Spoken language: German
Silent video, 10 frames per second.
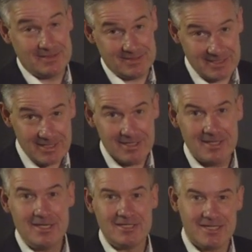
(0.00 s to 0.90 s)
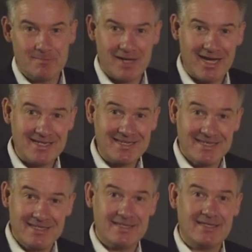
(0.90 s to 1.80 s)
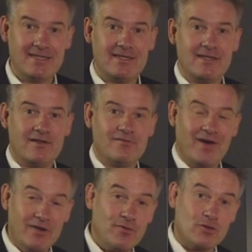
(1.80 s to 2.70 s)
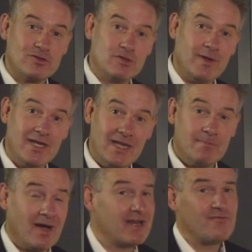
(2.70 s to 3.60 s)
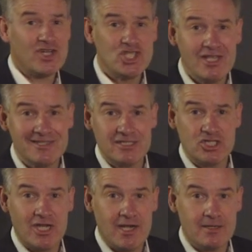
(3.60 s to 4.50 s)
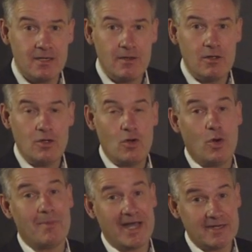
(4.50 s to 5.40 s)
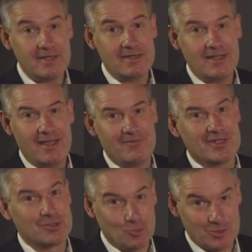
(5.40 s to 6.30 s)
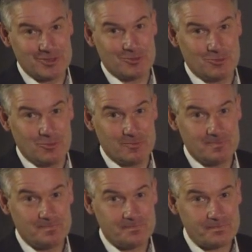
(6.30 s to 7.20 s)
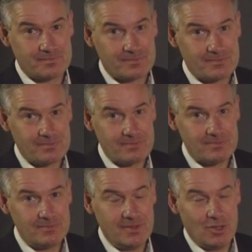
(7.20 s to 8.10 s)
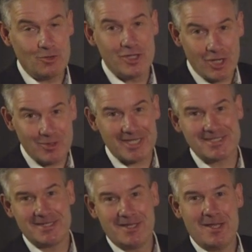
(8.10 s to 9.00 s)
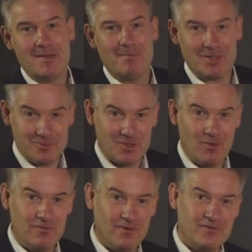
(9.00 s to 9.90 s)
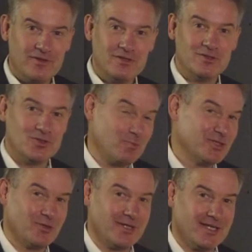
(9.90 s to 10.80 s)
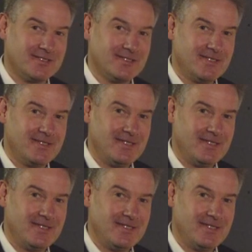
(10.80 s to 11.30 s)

Sie sind bereit, Verantwortung zu übernehmen an den verschiedensten Stellen, um anderen etwas Gutes zu tun. Und genau das macht unser Höwloff so besonders.